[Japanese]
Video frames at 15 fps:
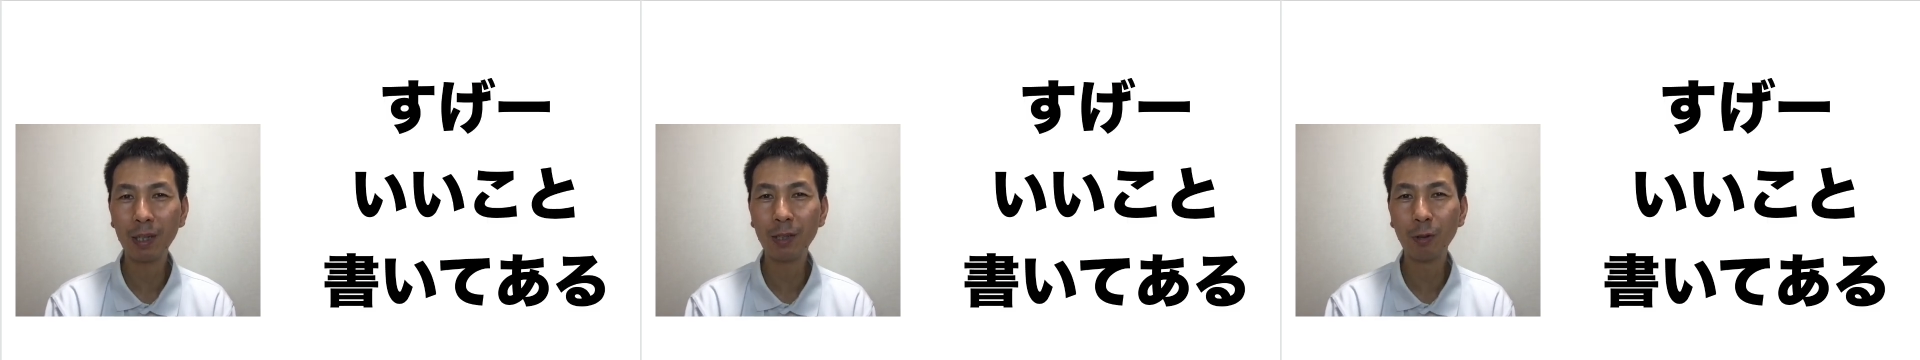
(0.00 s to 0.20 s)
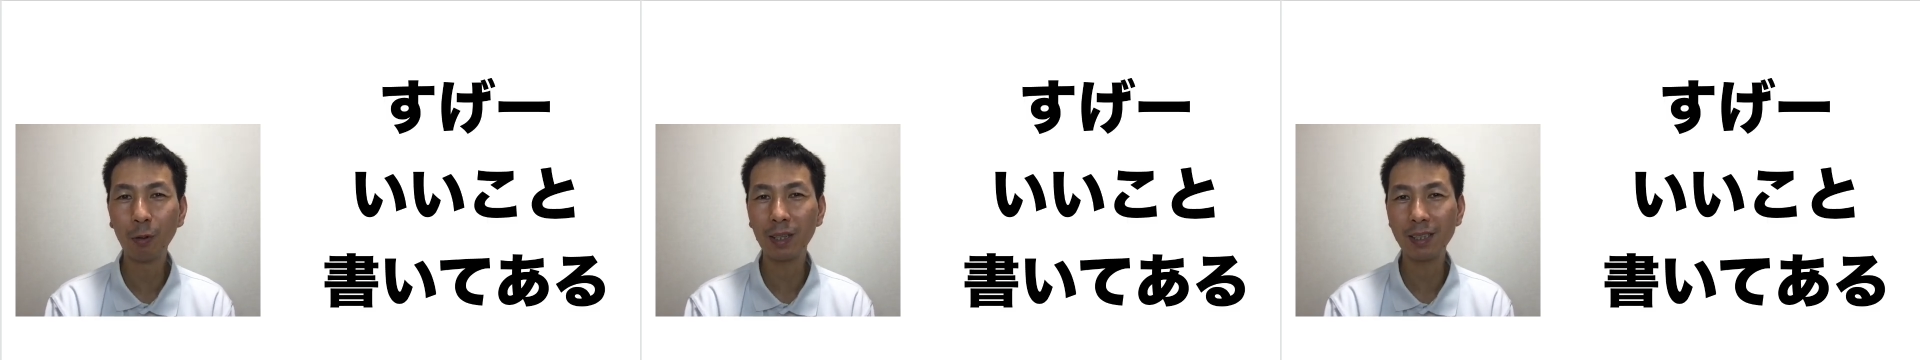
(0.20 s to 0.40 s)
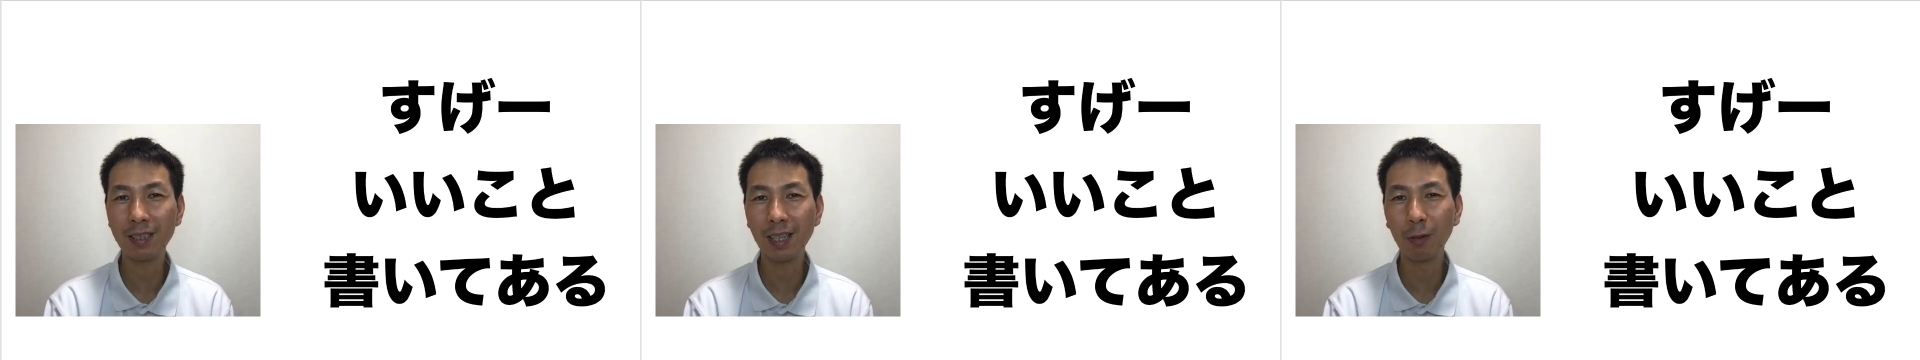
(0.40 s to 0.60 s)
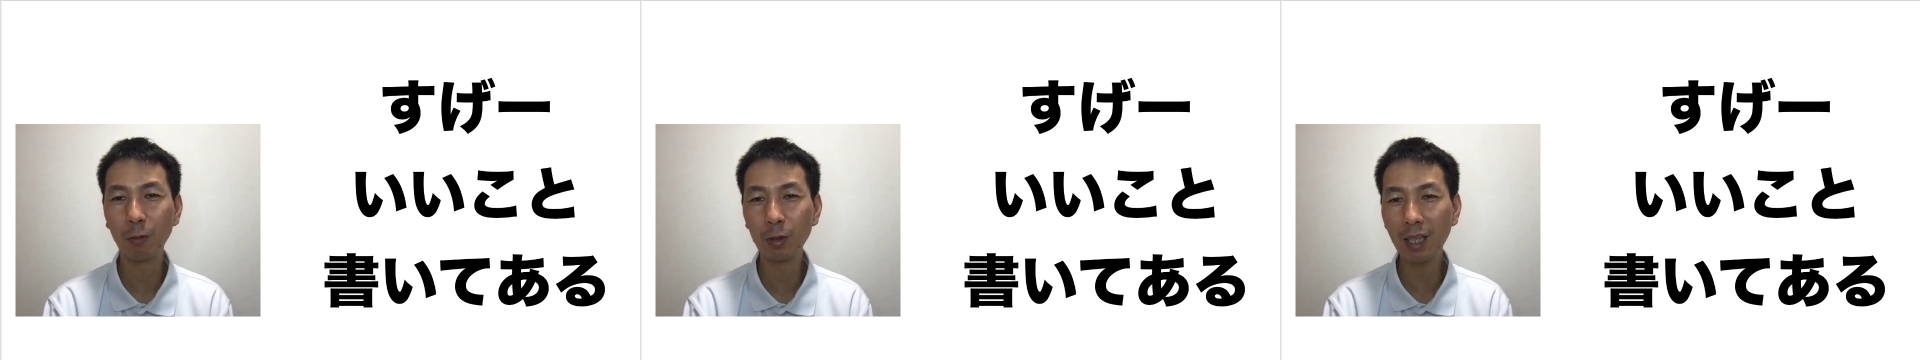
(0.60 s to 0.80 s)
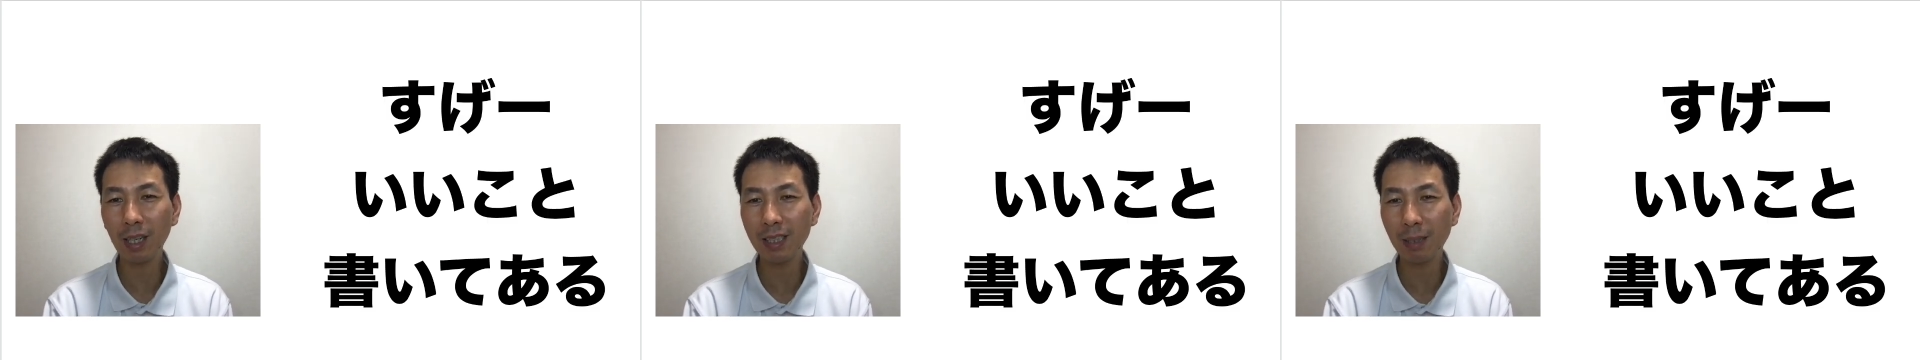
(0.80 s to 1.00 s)
要はですね、
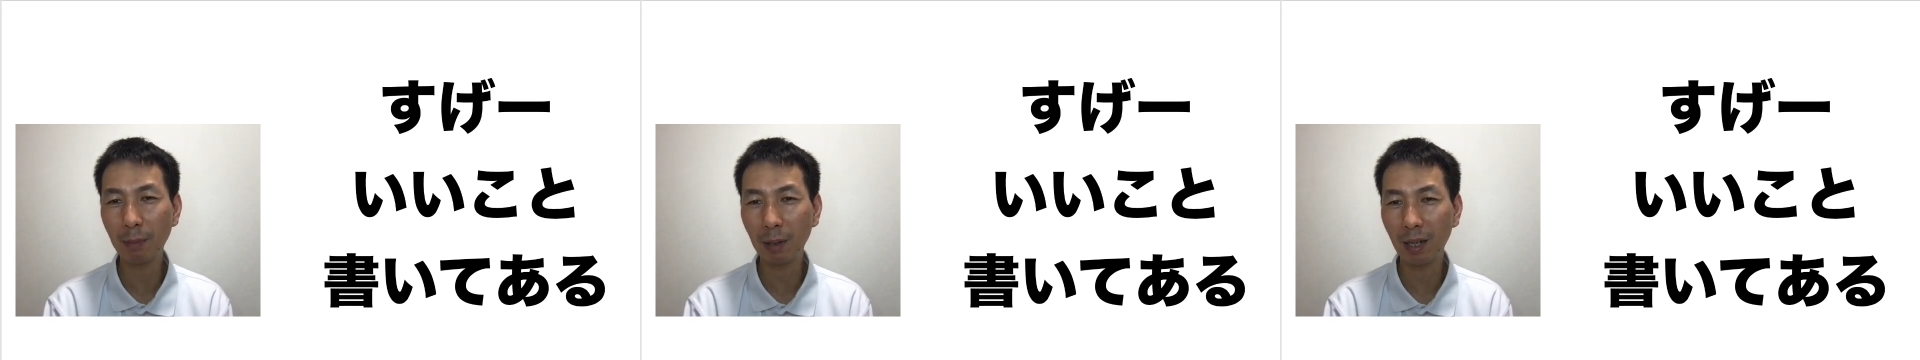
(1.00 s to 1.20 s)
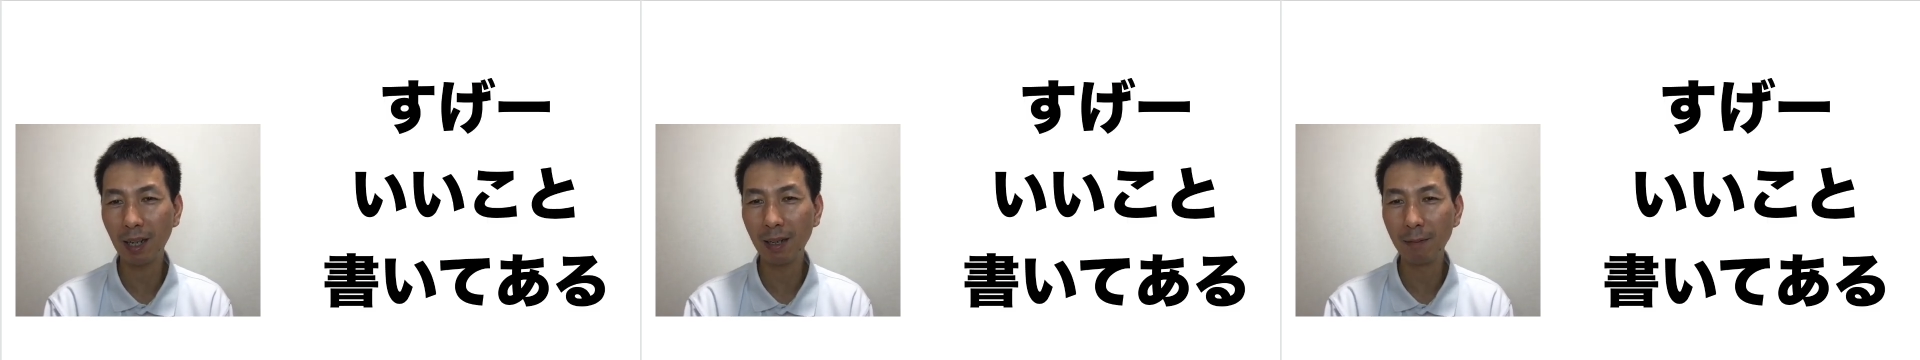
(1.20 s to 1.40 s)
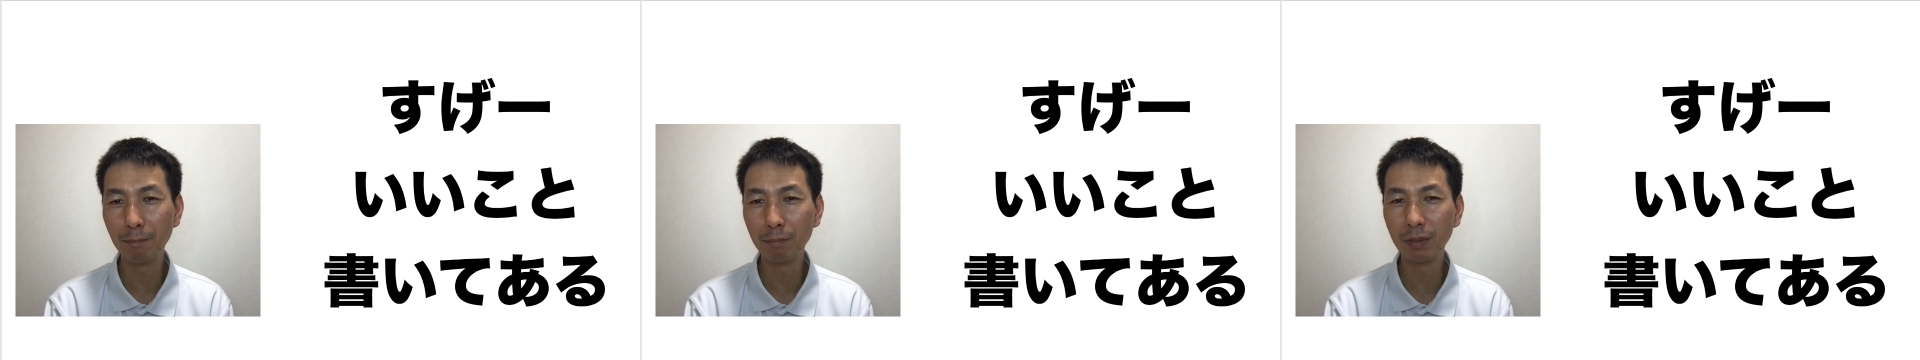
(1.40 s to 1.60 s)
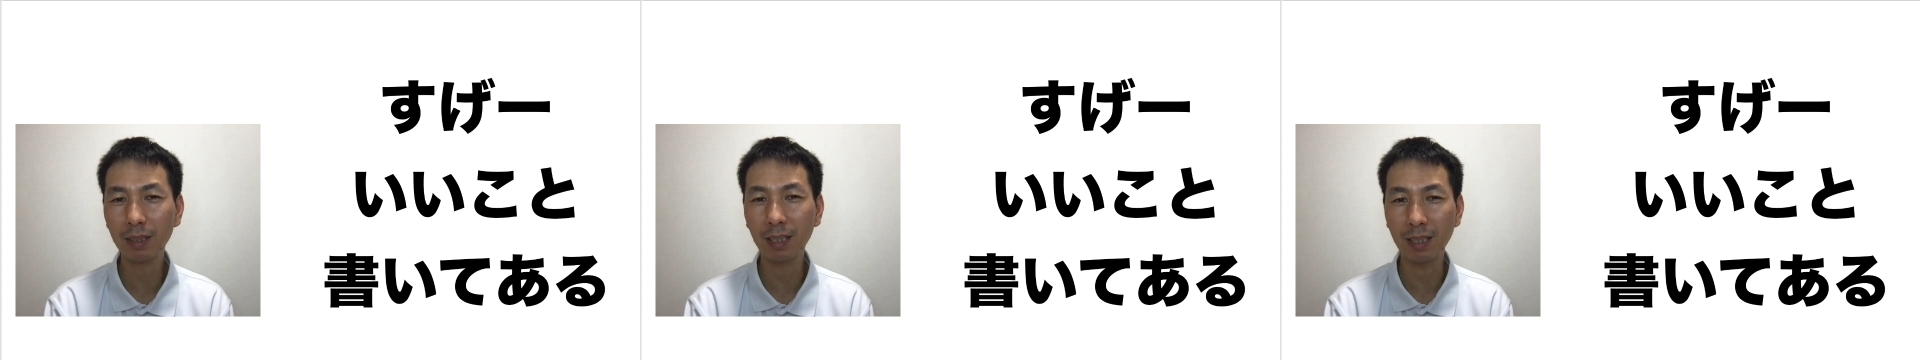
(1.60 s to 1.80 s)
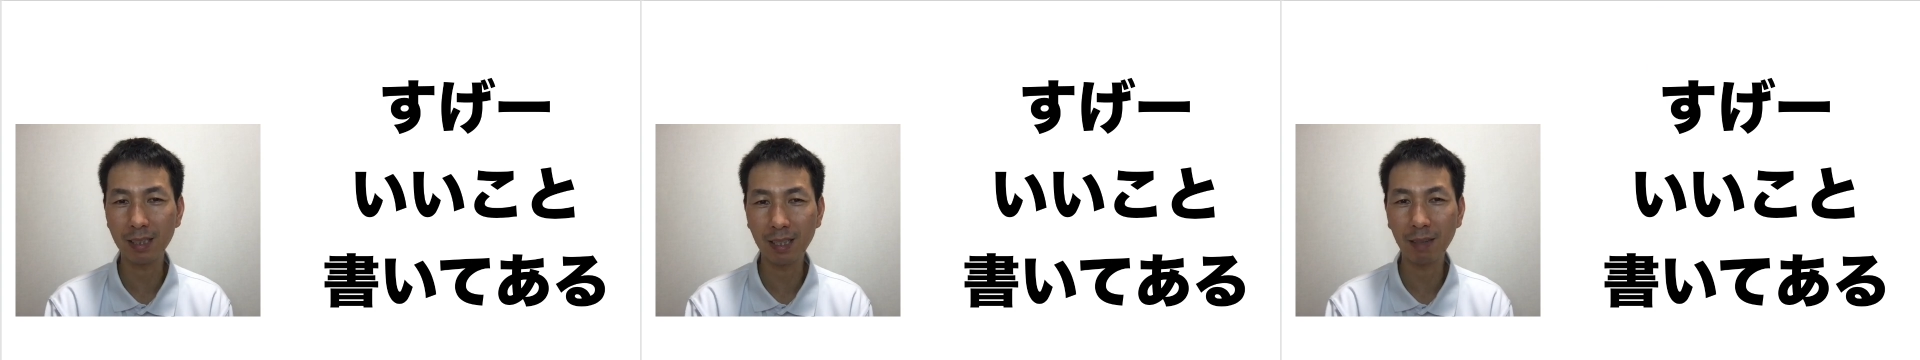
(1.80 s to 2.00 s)
お釈迦様、
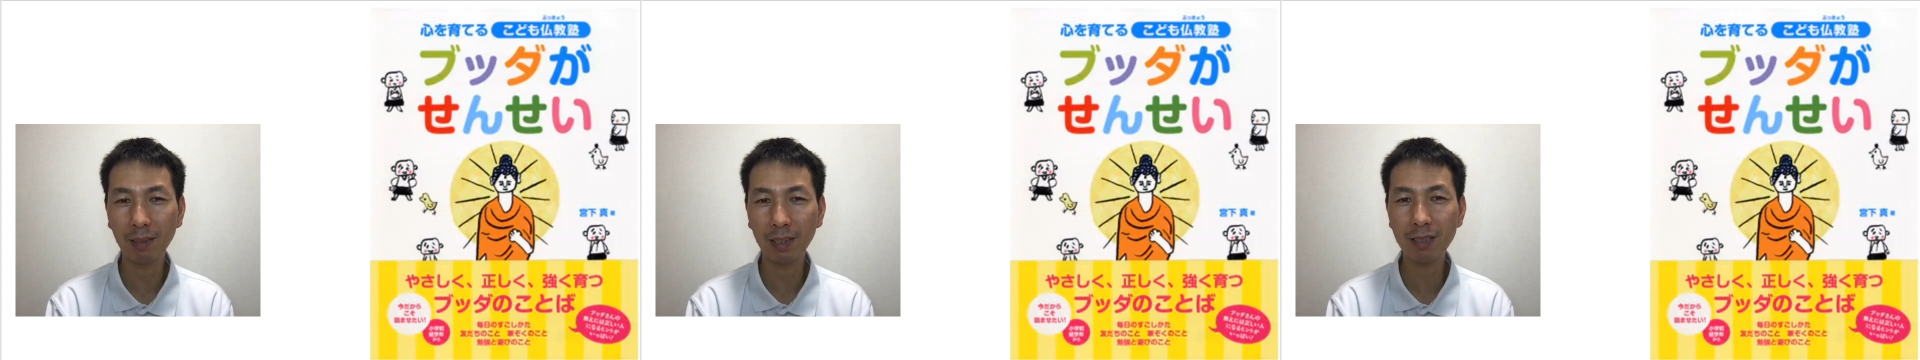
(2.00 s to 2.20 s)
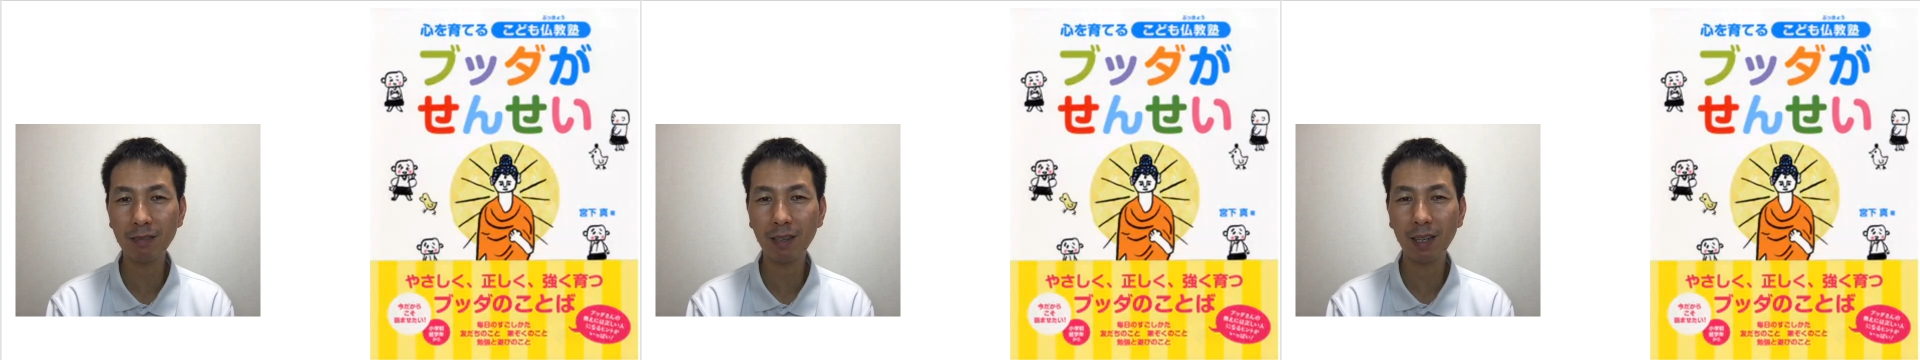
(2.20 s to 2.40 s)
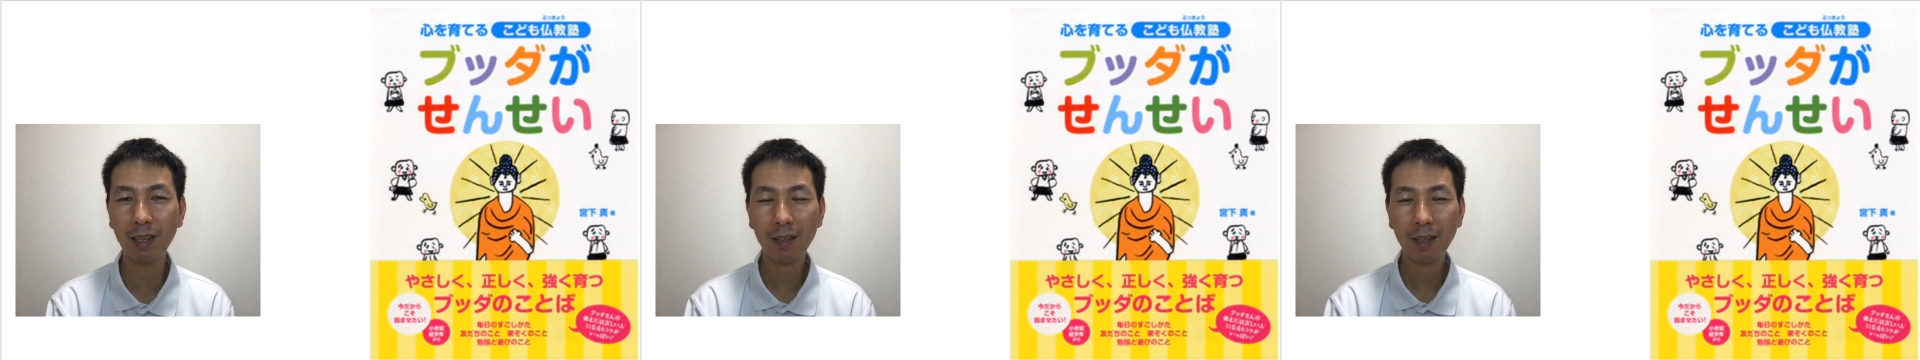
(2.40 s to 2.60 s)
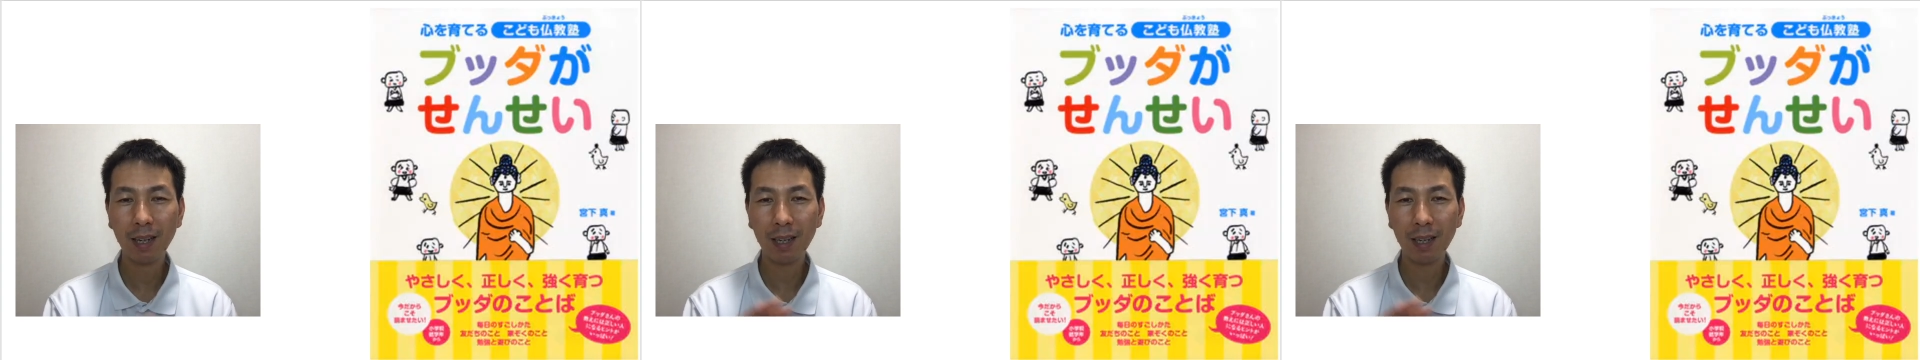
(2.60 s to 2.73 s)
ブッダですね。私は、